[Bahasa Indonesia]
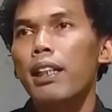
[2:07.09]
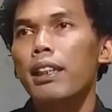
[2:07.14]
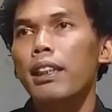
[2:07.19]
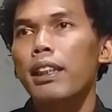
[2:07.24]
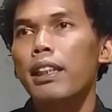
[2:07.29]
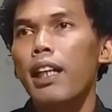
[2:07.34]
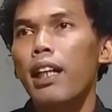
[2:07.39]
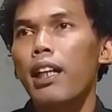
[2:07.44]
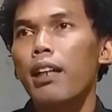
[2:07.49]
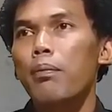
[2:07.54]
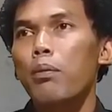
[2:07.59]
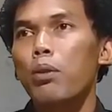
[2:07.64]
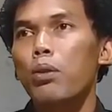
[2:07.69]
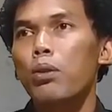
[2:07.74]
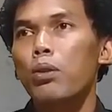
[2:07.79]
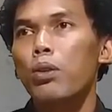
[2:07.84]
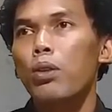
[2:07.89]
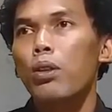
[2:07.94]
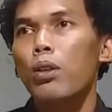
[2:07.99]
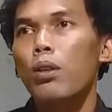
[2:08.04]
di sini akan
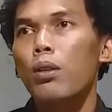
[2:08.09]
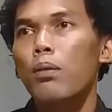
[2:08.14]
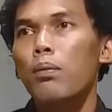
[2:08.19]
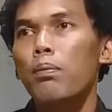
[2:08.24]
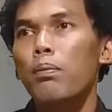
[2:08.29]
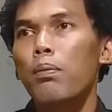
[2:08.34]
muncul